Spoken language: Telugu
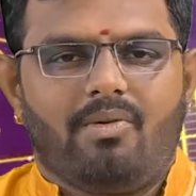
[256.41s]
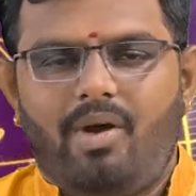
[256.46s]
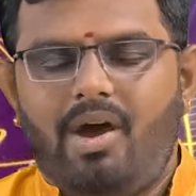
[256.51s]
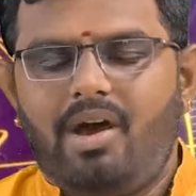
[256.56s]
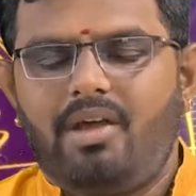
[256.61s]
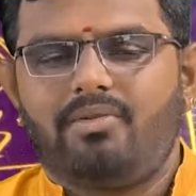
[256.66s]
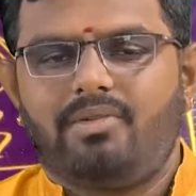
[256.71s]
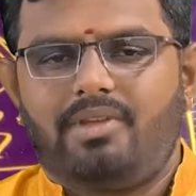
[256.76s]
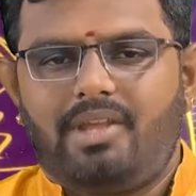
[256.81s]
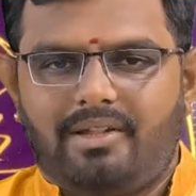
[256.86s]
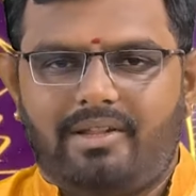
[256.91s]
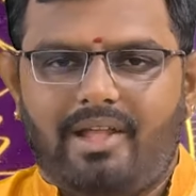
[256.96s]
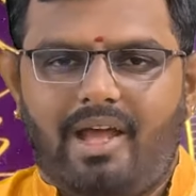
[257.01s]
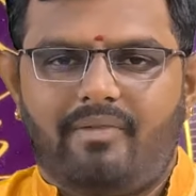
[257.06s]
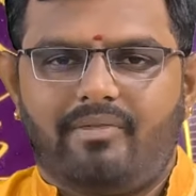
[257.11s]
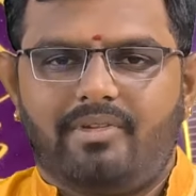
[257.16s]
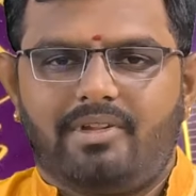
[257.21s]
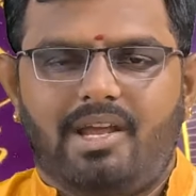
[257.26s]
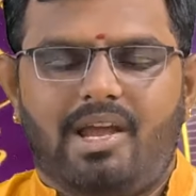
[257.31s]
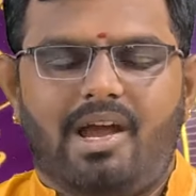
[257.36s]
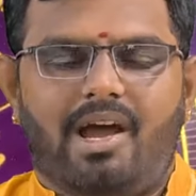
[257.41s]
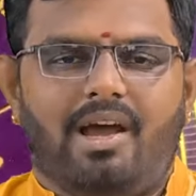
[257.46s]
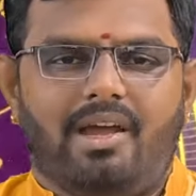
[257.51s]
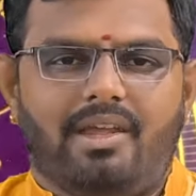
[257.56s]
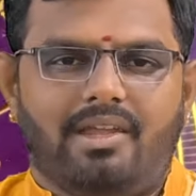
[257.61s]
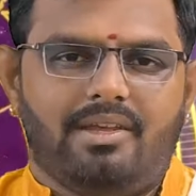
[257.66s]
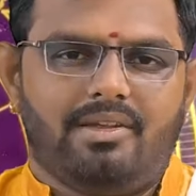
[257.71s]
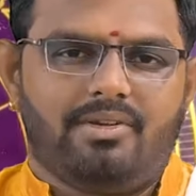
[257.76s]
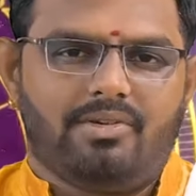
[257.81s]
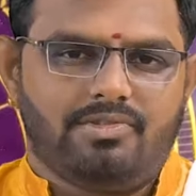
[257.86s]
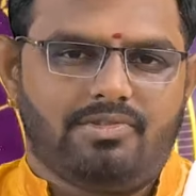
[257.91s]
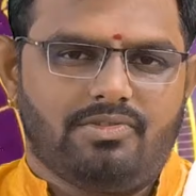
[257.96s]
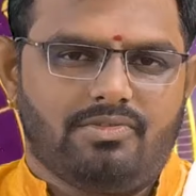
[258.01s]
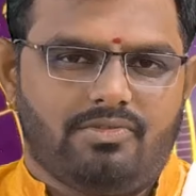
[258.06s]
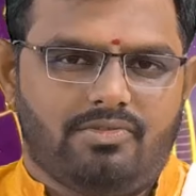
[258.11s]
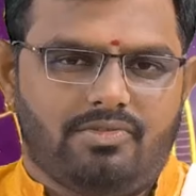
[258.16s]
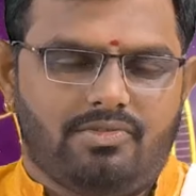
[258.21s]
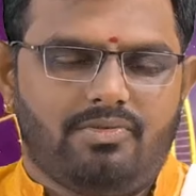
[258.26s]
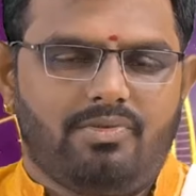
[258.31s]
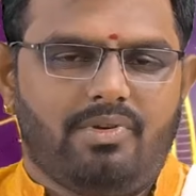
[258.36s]
వారు యథావిధిగా ఈరోజు
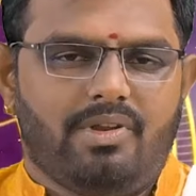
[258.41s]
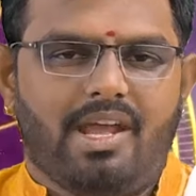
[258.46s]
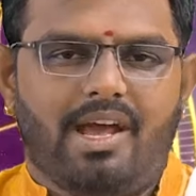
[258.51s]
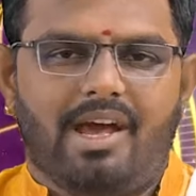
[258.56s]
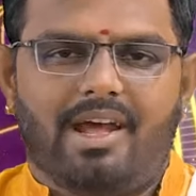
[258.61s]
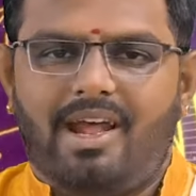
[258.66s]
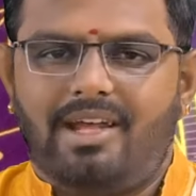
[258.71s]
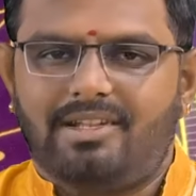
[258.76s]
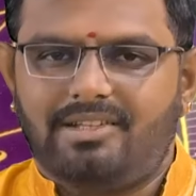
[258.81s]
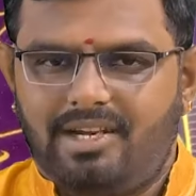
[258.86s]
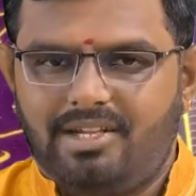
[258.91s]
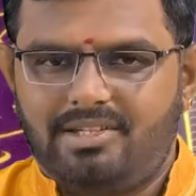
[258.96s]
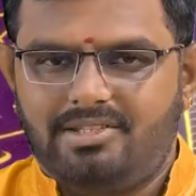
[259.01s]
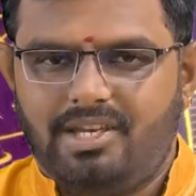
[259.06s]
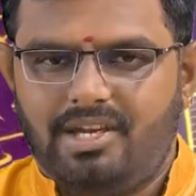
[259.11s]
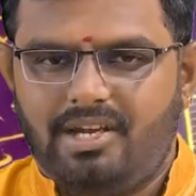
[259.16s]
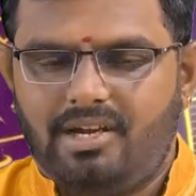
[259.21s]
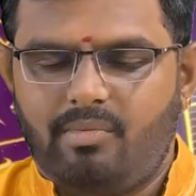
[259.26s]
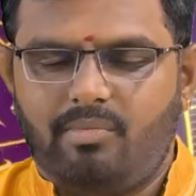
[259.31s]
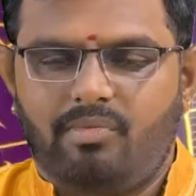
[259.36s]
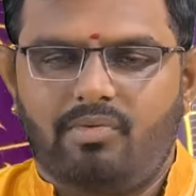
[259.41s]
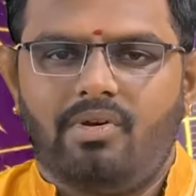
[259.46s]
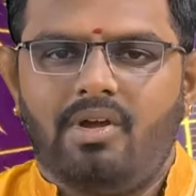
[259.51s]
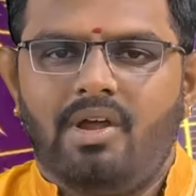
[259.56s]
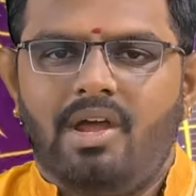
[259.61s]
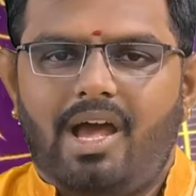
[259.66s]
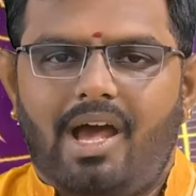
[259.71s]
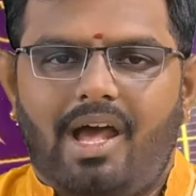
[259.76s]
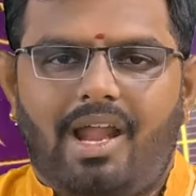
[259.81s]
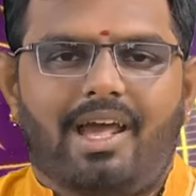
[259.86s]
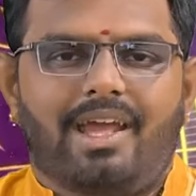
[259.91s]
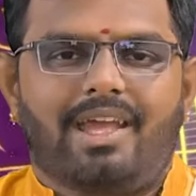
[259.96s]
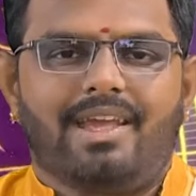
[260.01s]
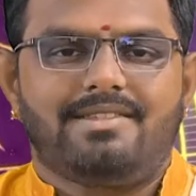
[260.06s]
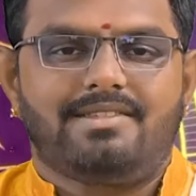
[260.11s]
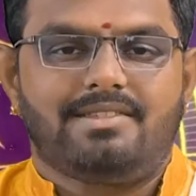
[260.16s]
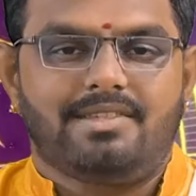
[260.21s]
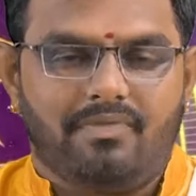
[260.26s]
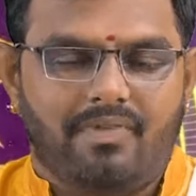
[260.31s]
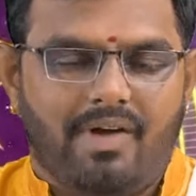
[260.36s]
సూర్యారాధన చేయడము
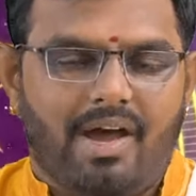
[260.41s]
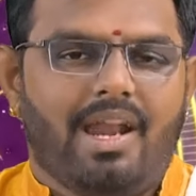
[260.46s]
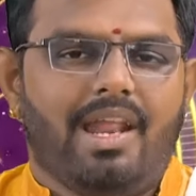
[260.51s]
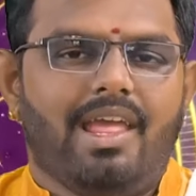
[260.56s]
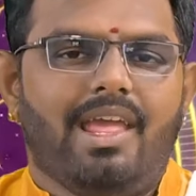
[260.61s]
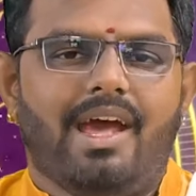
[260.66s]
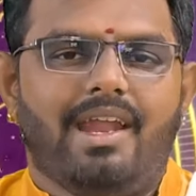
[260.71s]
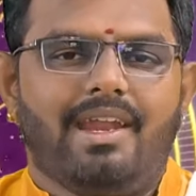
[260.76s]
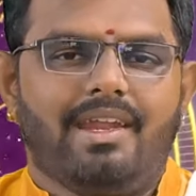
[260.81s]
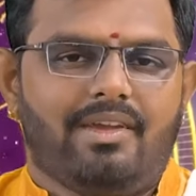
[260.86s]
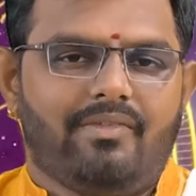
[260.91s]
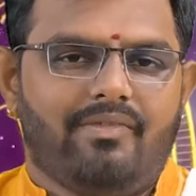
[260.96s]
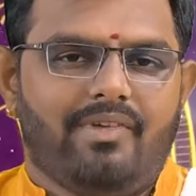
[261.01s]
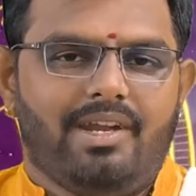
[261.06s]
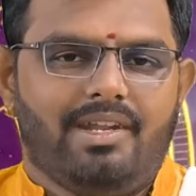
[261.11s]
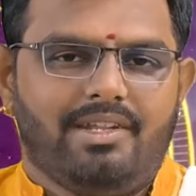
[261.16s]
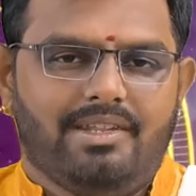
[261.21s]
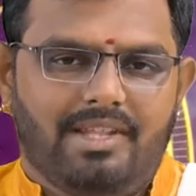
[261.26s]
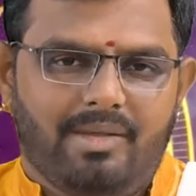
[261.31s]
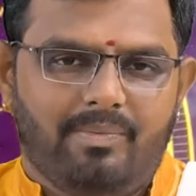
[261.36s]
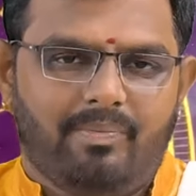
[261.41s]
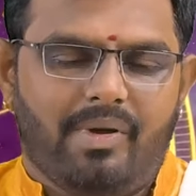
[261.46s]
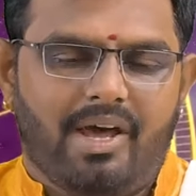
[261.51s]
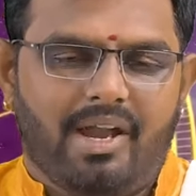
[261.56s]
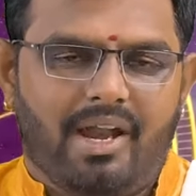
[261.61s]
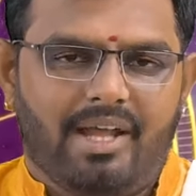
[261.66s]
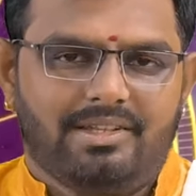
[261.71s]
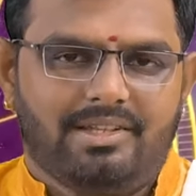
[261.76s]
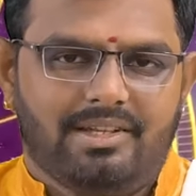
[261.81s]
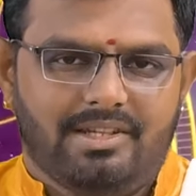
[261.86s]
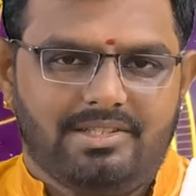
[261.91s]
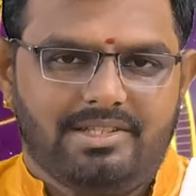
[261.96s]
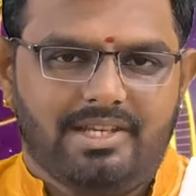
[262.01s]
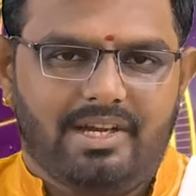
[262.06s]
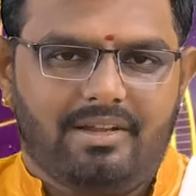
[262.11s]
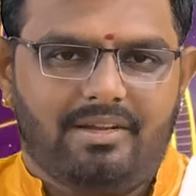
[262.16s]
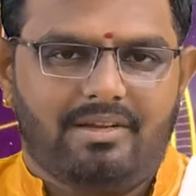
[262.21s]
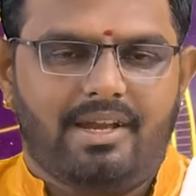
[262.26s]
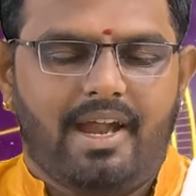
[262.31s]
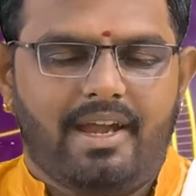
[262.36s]
అలాగే శివాలయానికి వెళ్ళి దీపారాధన
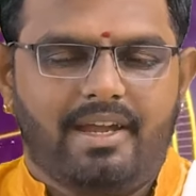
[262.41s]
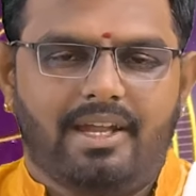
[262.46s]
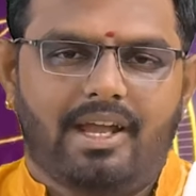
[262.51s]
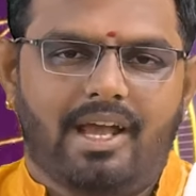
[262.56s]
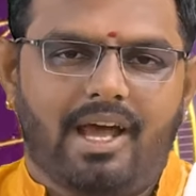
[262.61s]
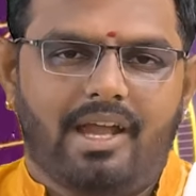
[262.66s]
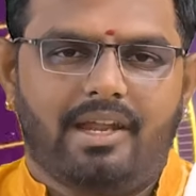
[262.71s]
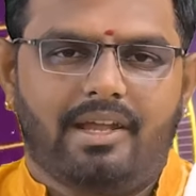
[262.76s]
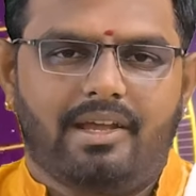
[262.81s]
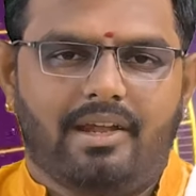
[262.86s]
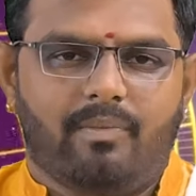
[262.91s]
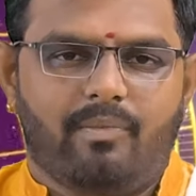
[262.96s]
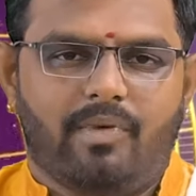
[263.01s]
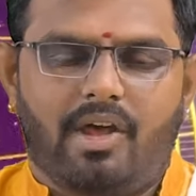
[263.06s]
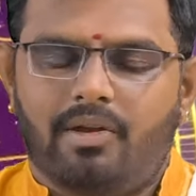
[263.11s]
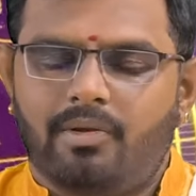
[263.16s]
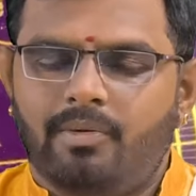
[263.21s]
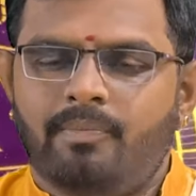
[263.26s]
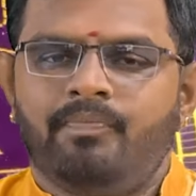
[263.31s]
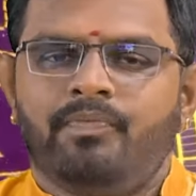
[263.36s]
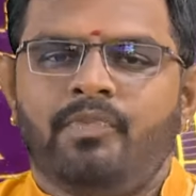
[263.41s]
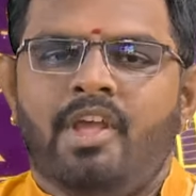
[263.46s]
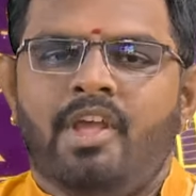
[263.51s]
చేయడం లాంటి కార్యక్రమాలు